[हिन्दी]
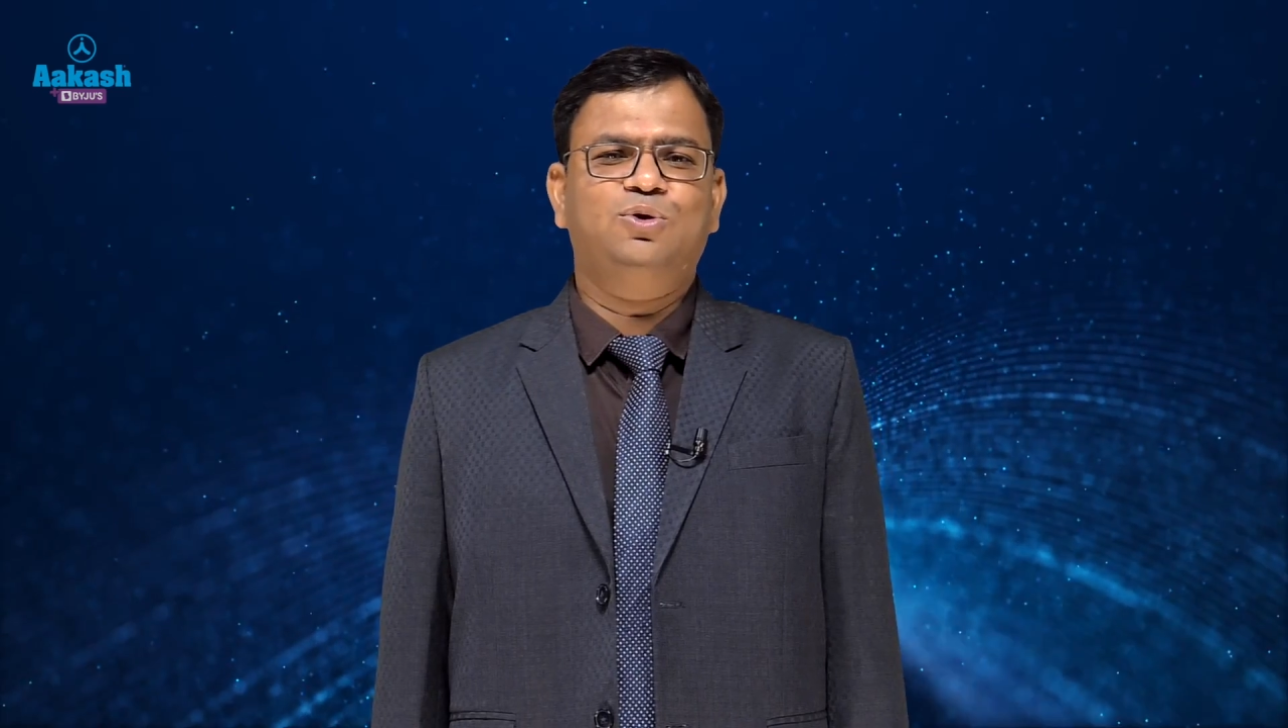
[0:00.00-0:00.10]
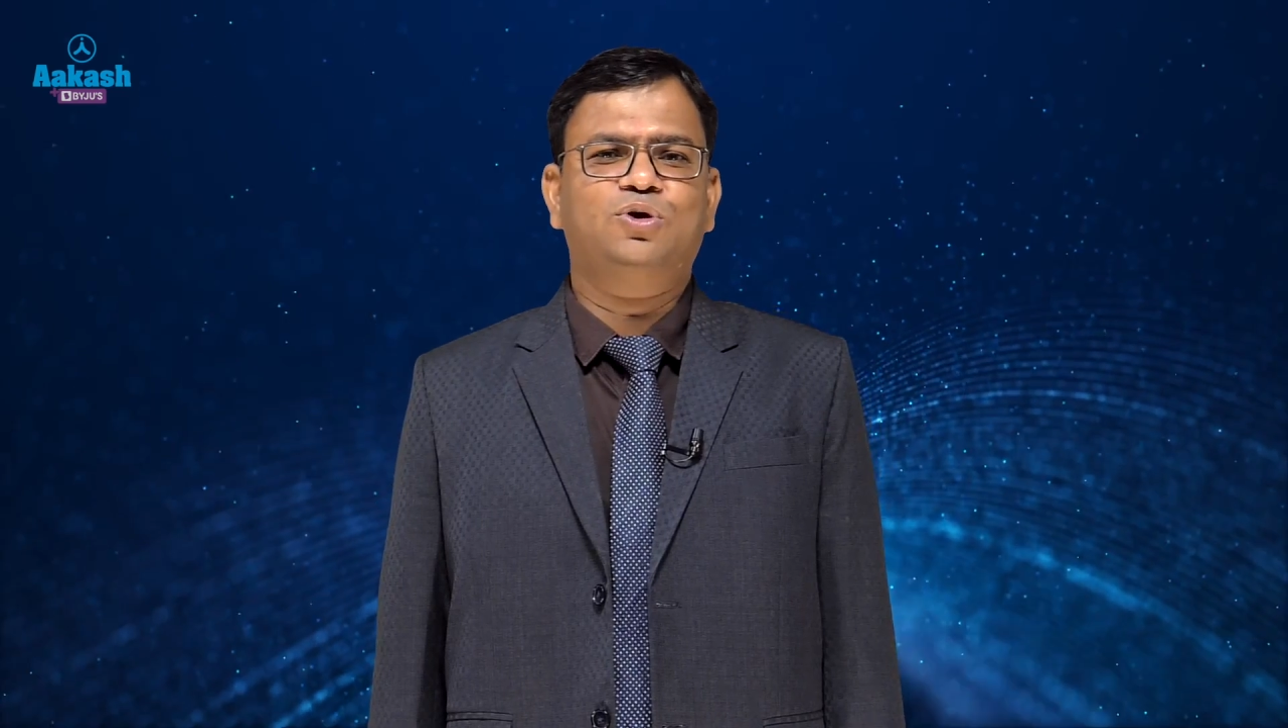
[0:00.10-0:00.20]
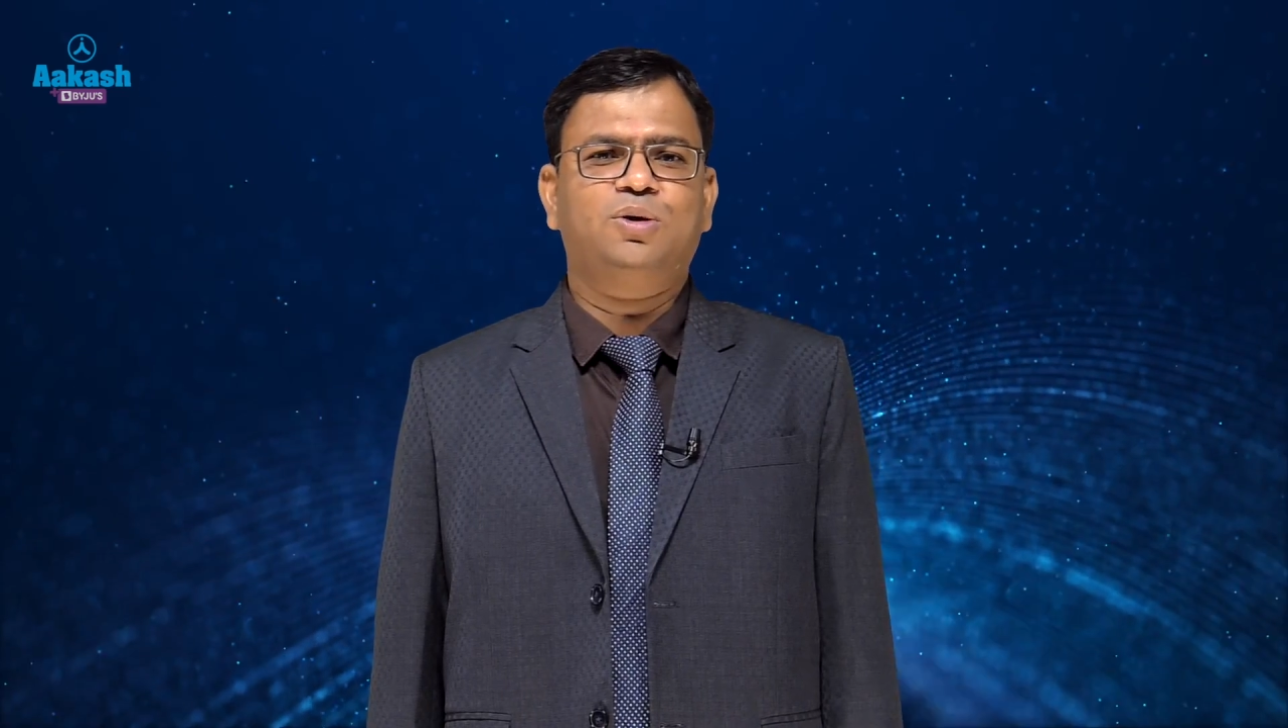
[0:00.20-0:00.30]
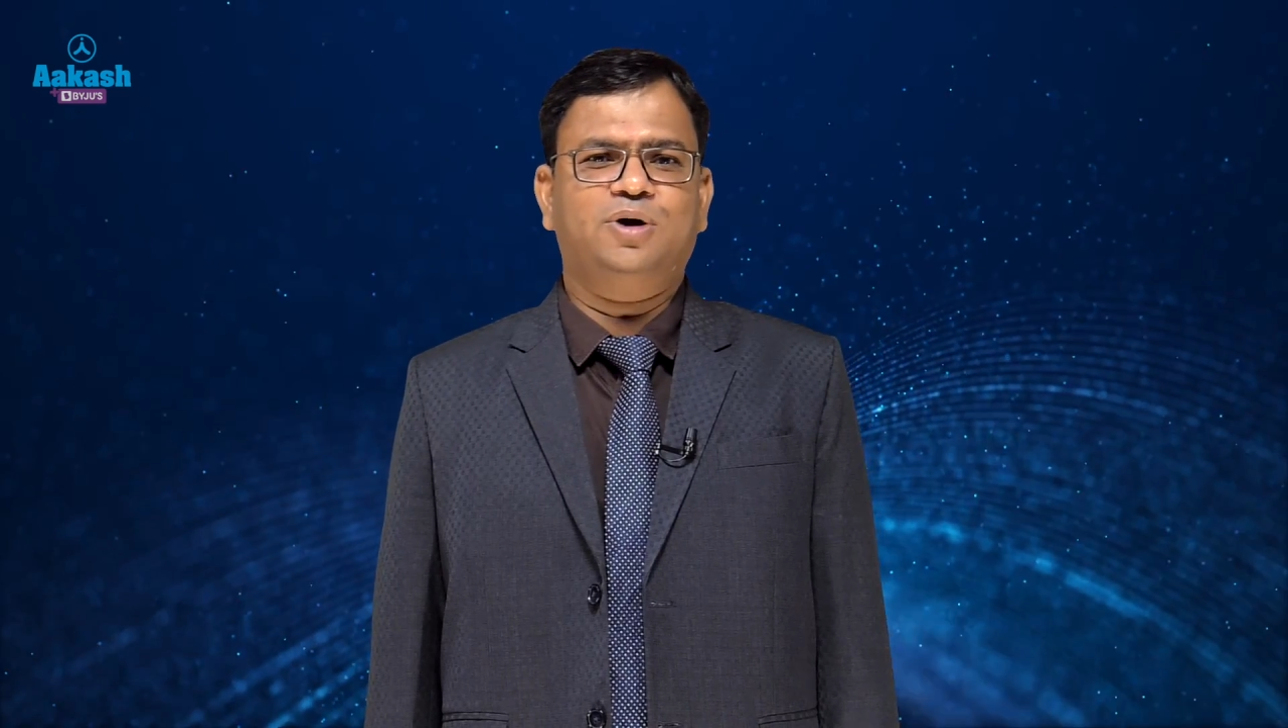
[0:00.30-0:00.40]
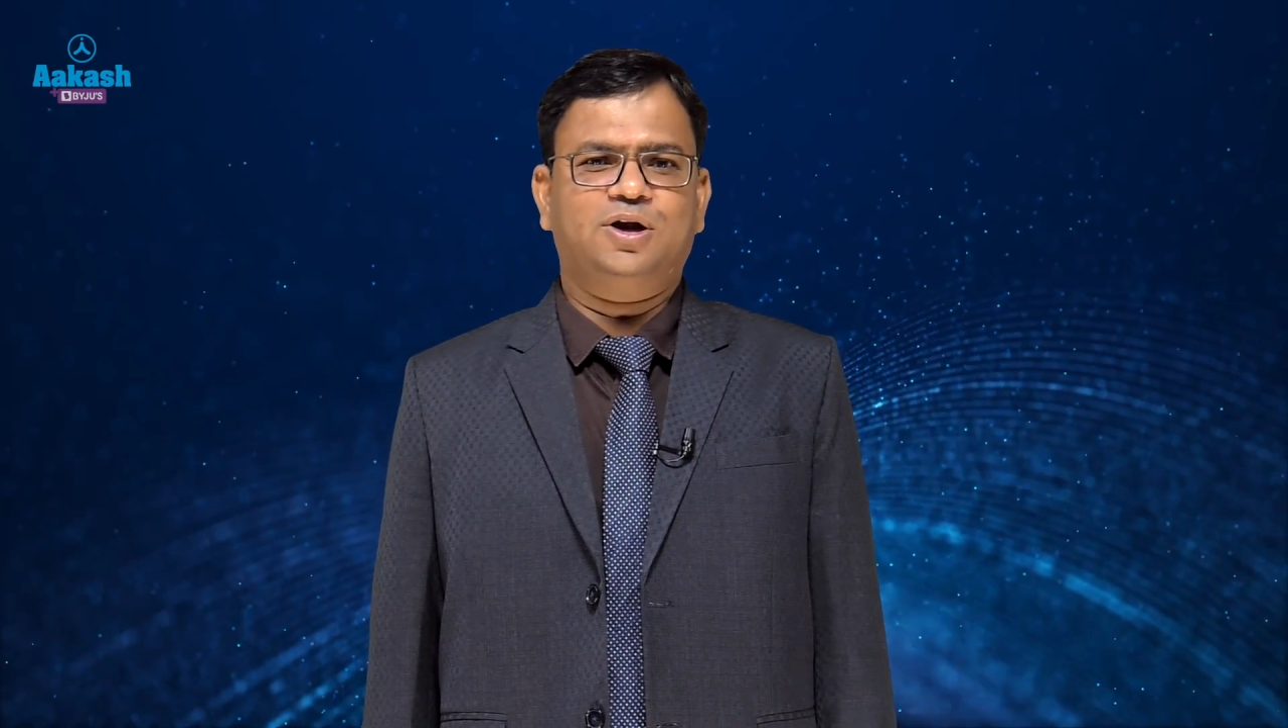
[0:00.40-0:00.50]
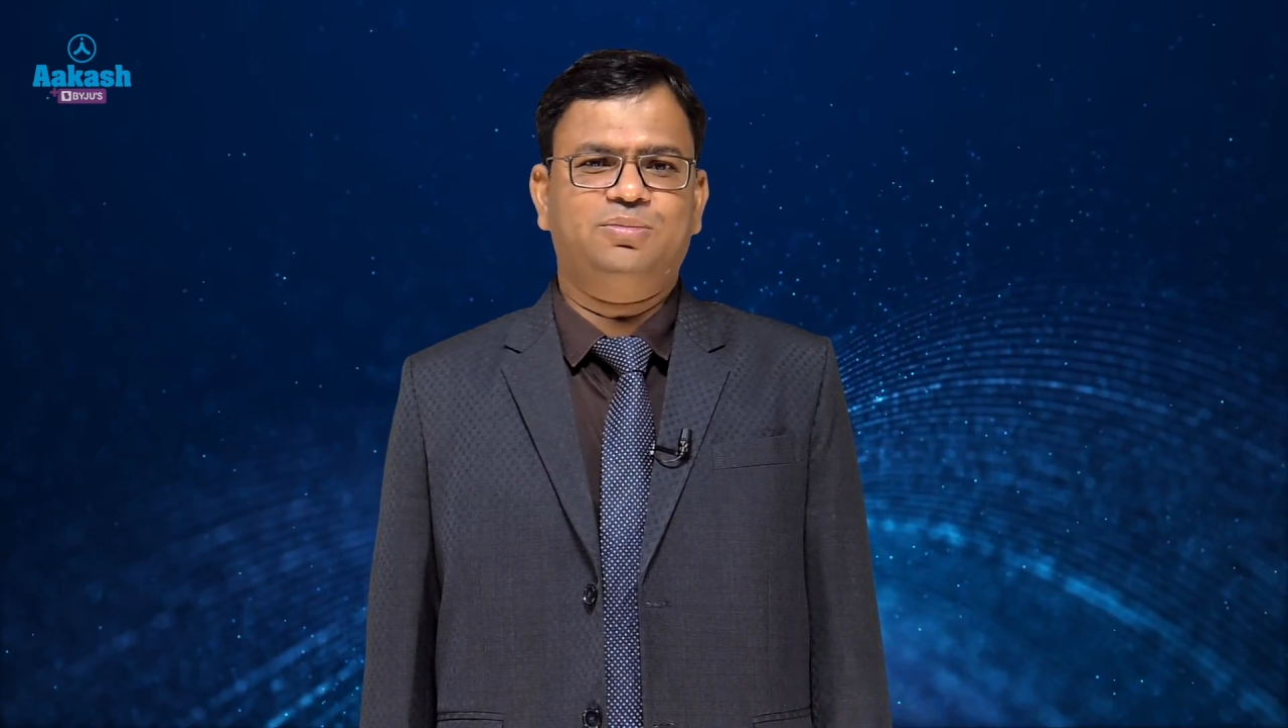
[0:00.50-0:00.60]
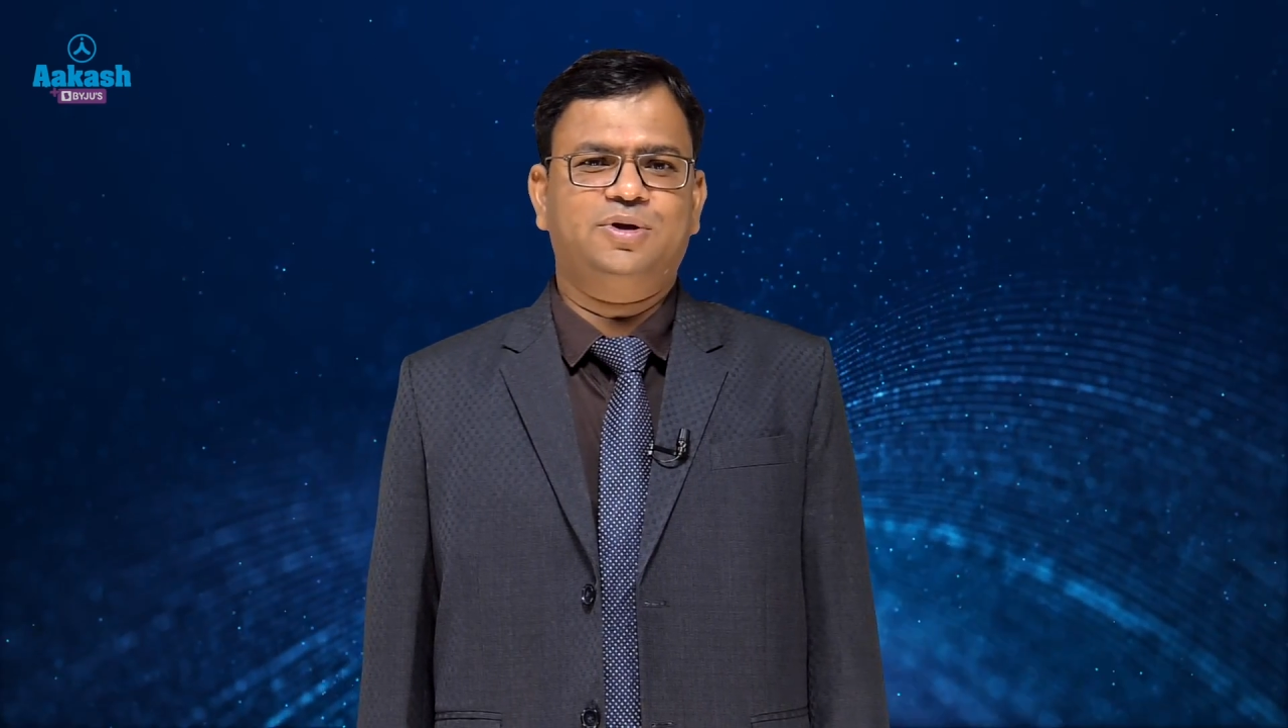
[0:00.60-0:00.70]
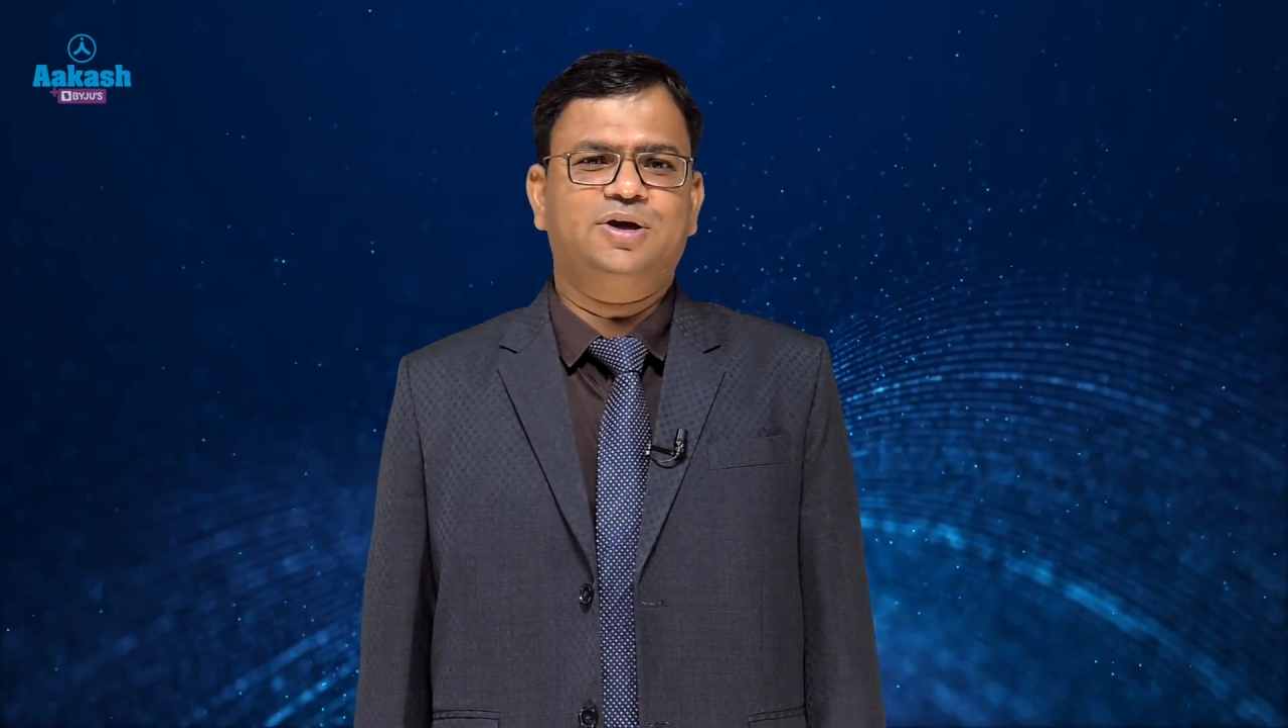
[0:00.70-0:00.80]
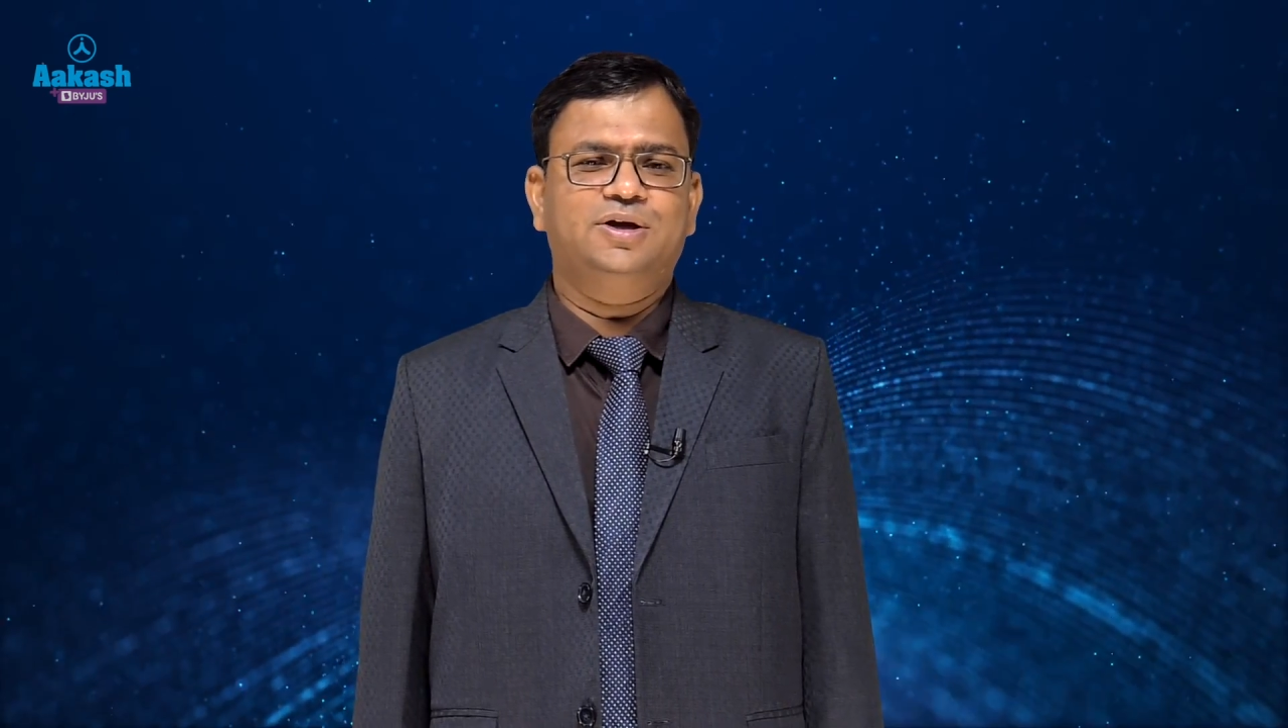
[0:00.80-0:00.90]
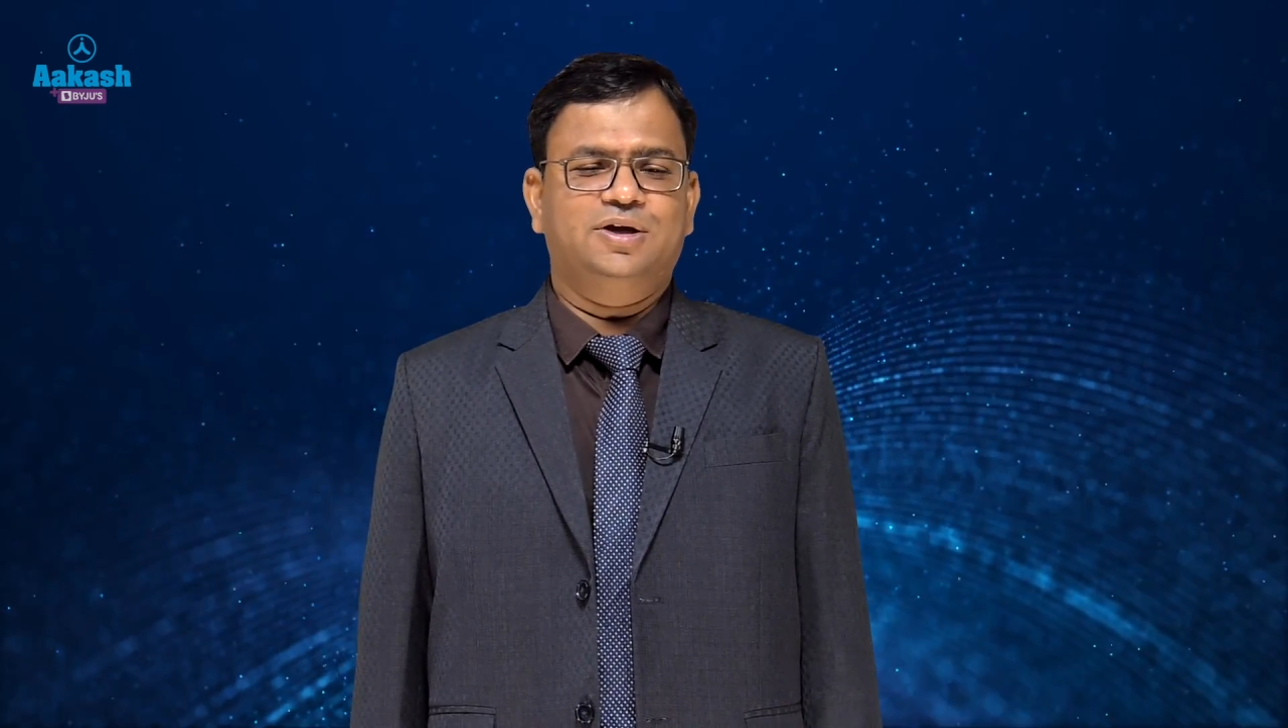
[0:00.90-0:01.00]
फ्लू के बारे
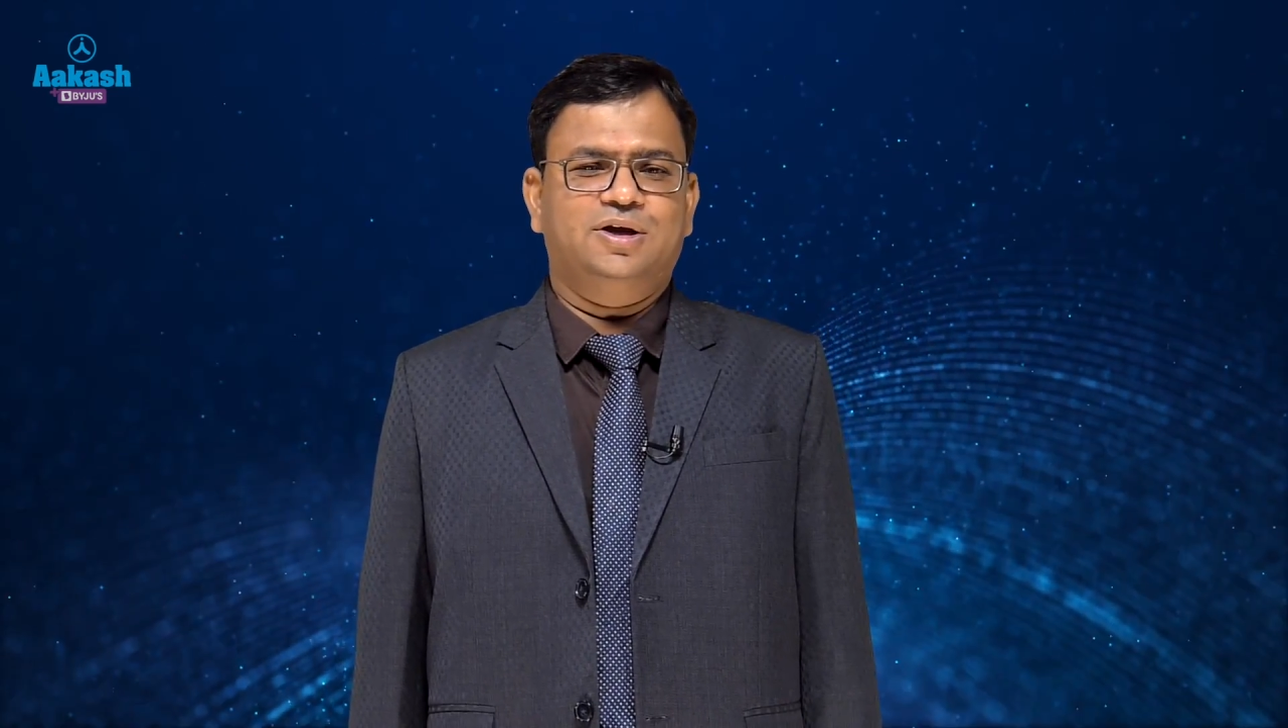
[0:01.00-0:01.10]
में